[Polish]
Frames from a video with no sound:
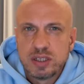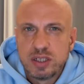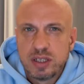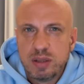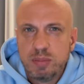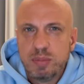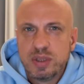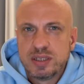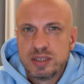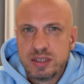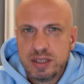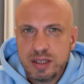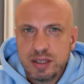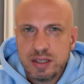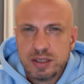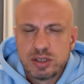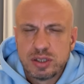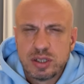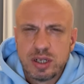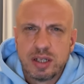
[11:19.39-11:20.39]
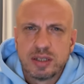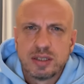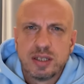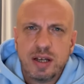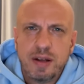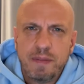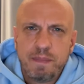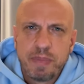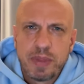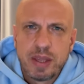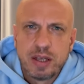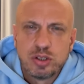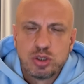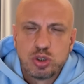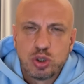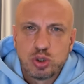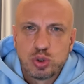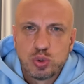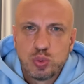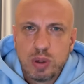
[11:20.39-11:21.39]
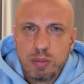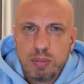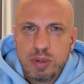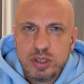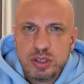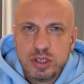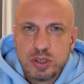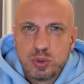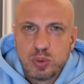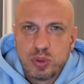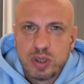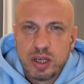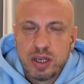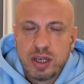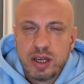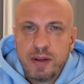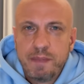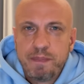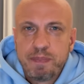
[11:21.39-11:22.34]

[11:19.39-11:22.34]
Natomiast jeszcze raz, Joshua będzie tutaj